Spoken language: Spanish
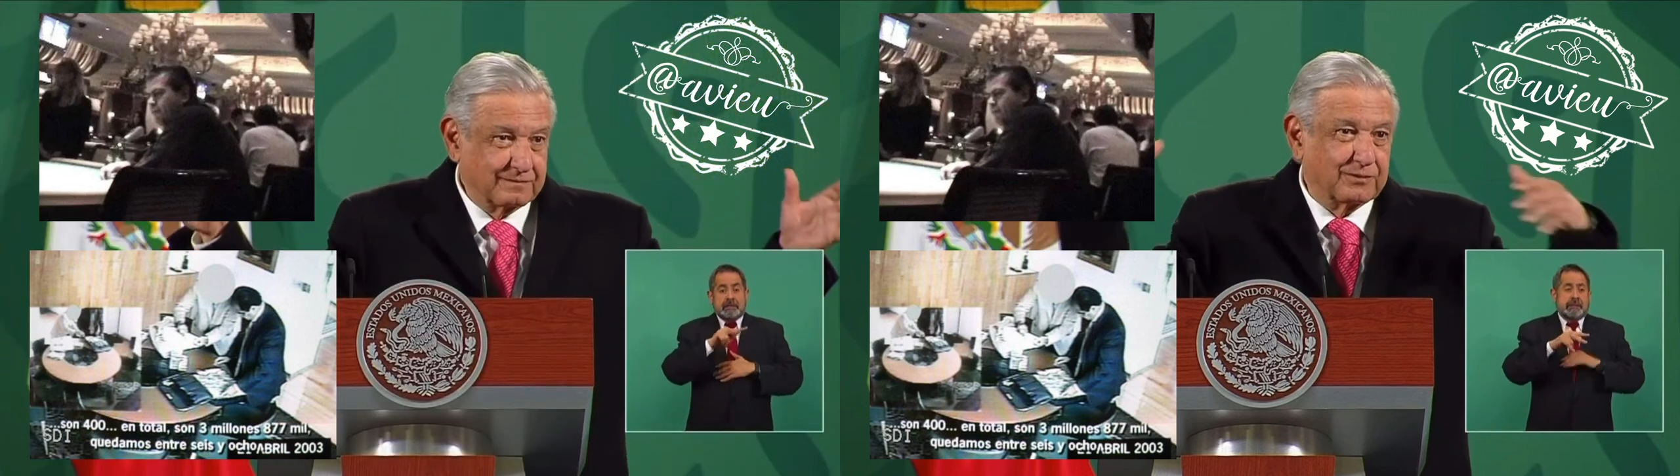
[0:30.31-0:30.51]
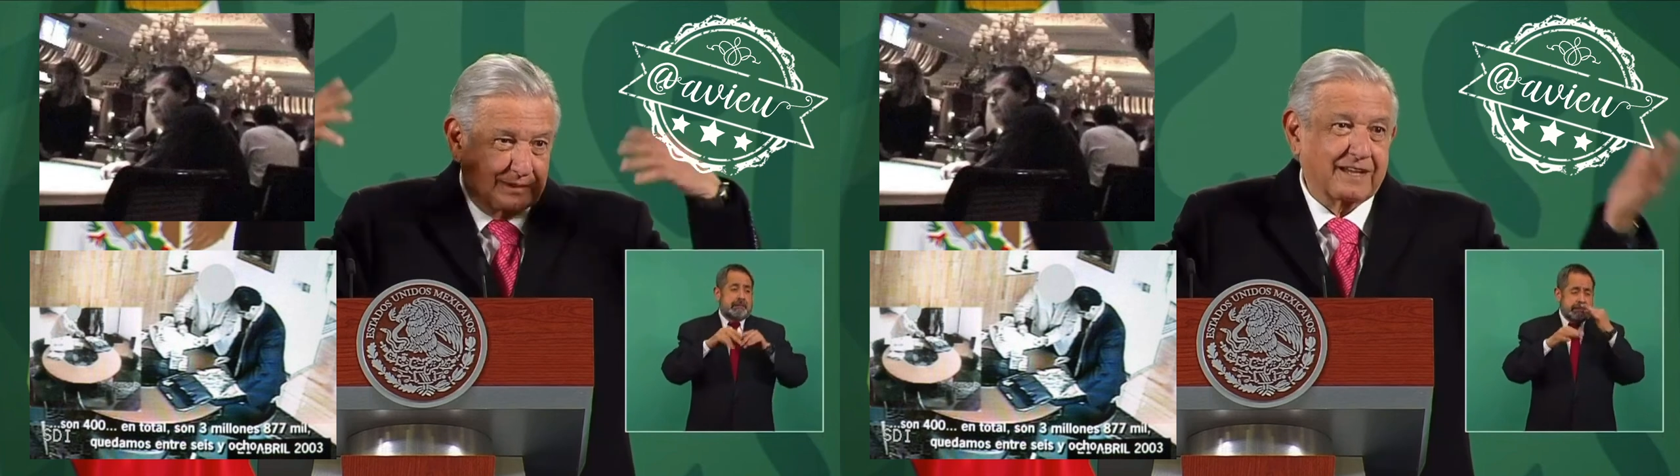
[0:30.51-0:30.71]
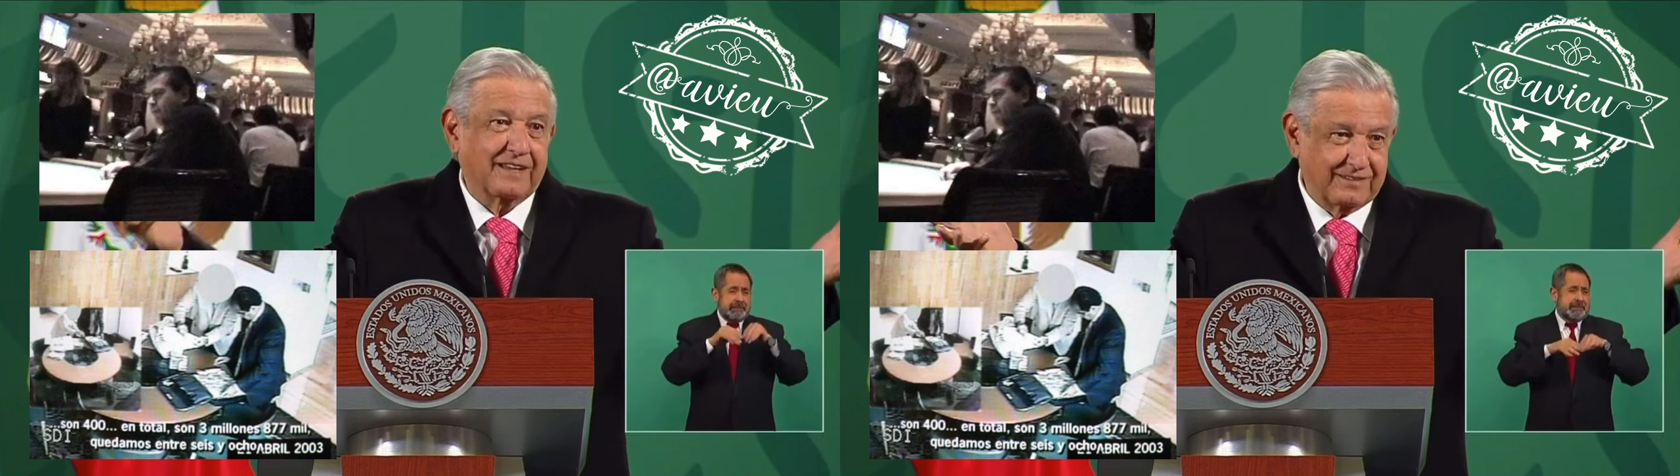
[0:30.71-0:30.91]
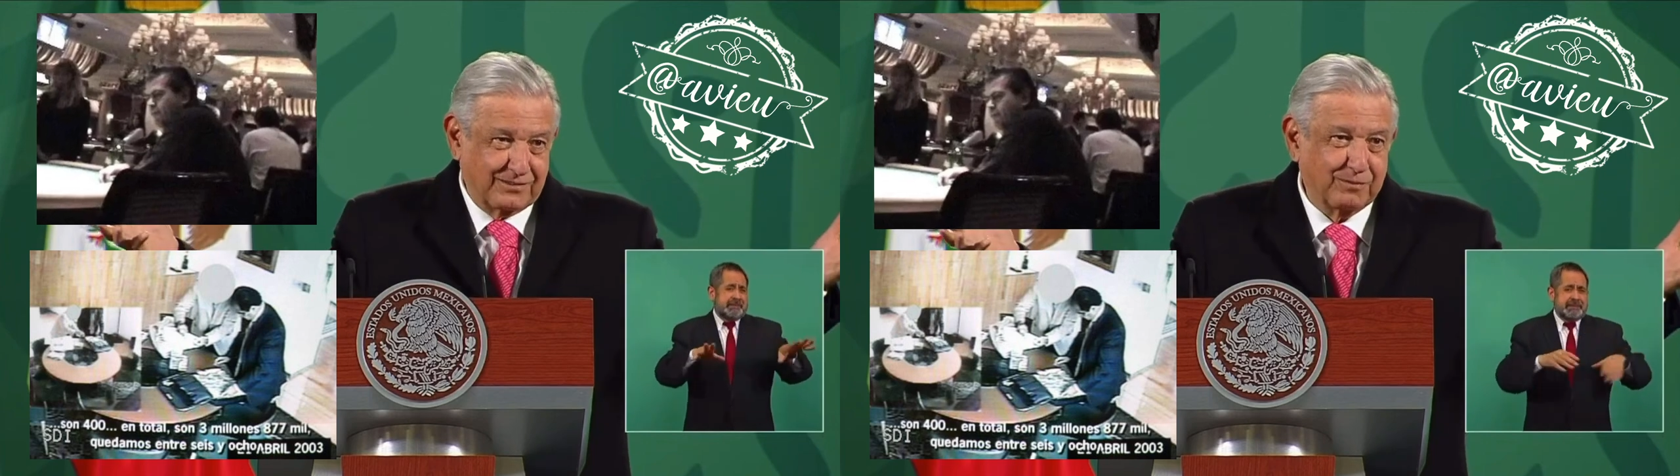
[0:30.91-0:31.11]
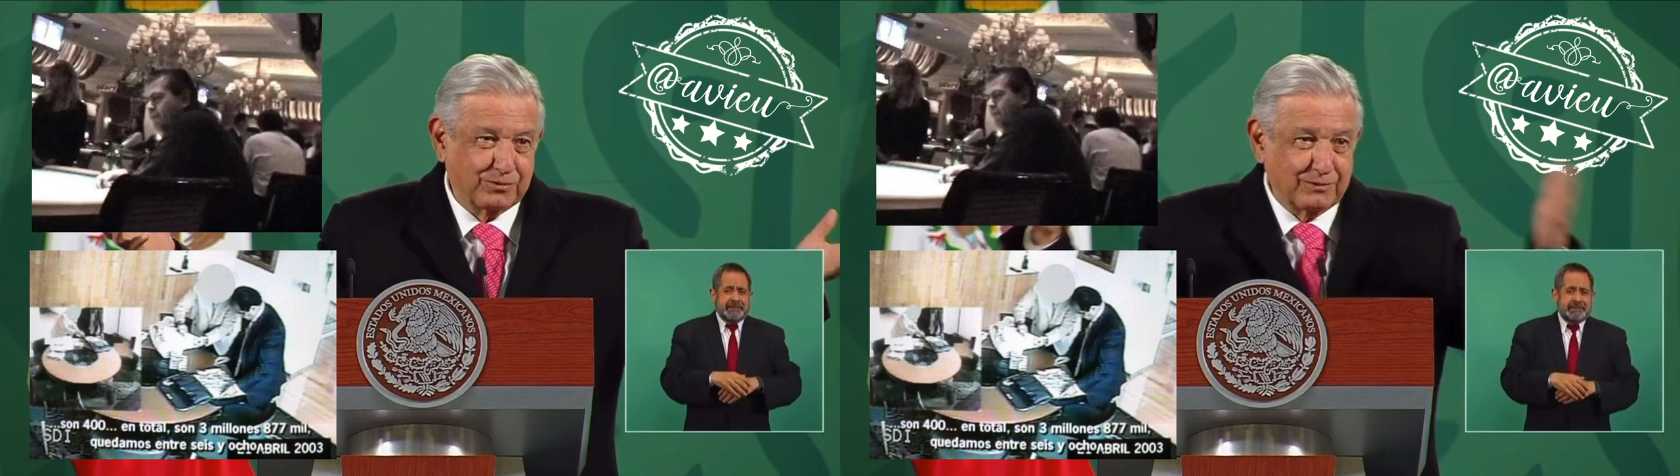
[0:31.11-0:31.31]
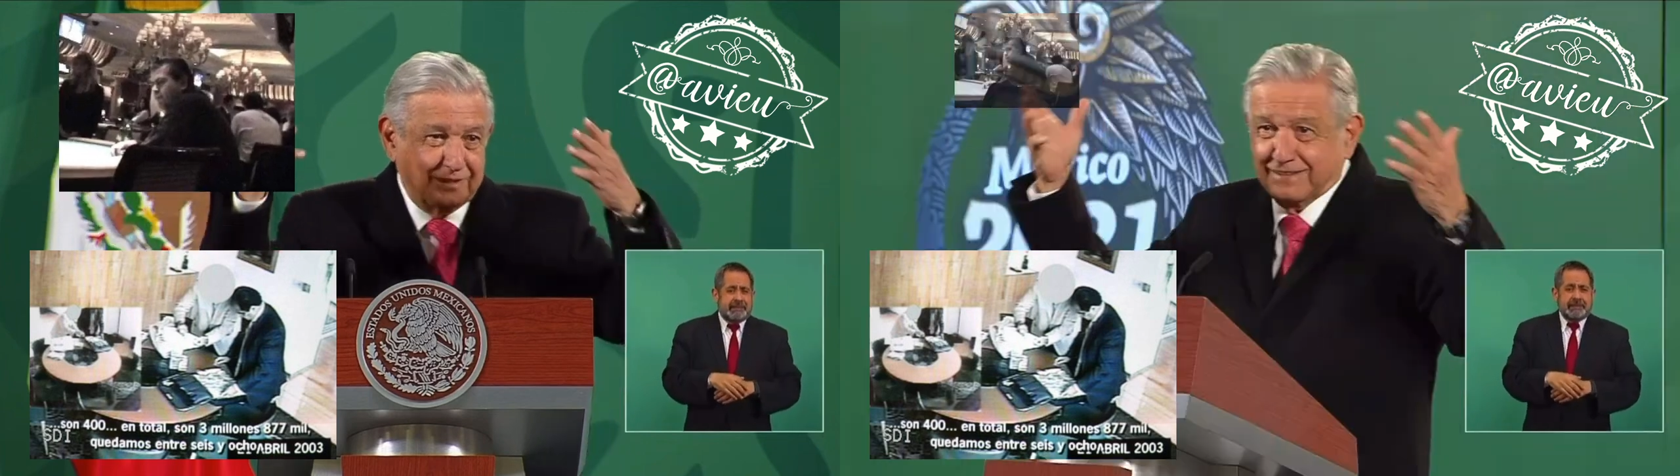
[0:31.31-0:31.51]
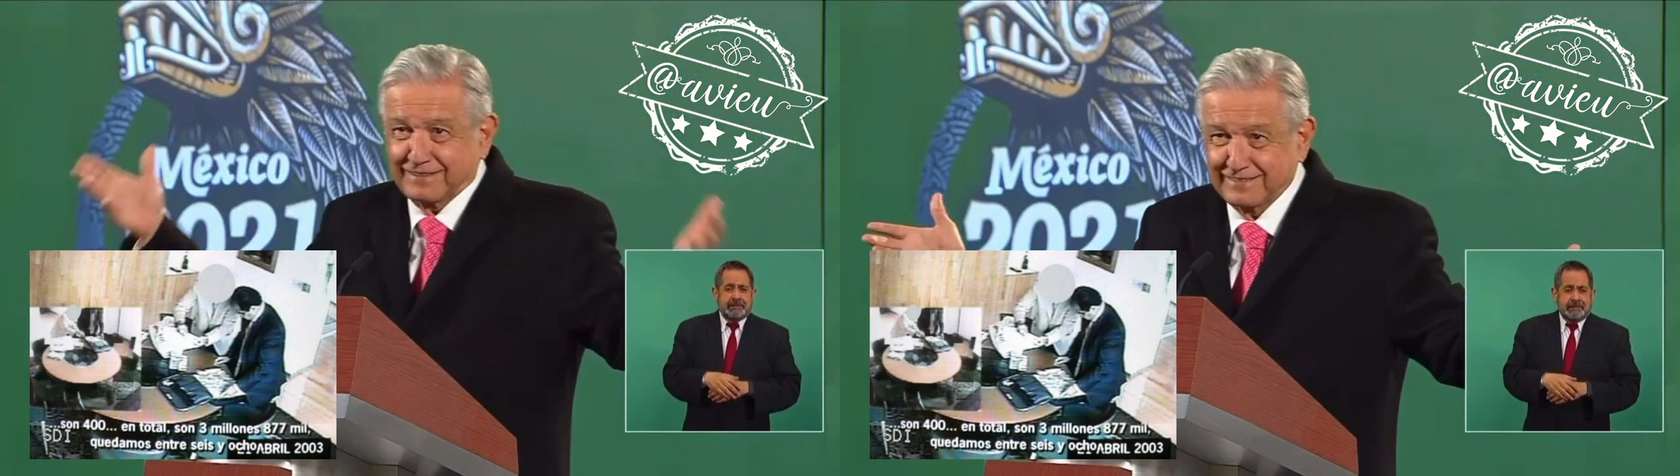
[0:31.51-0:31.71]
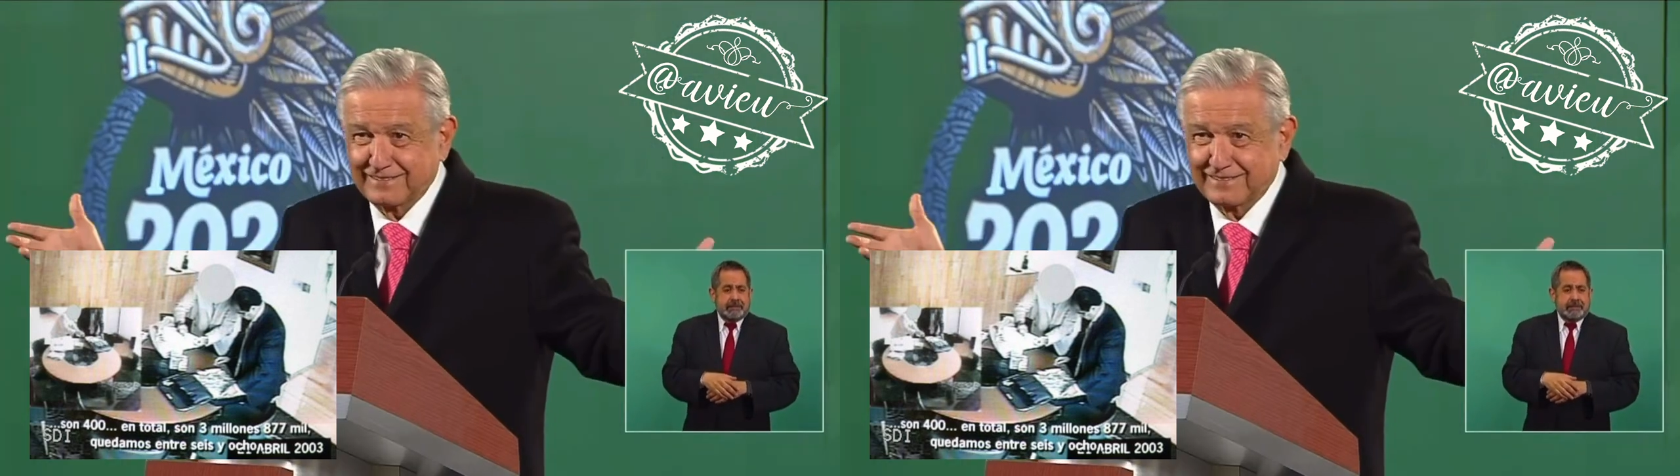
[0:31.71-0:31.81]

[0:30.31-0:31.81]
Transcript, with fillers: bueno, en aquellos tiempos ahora ya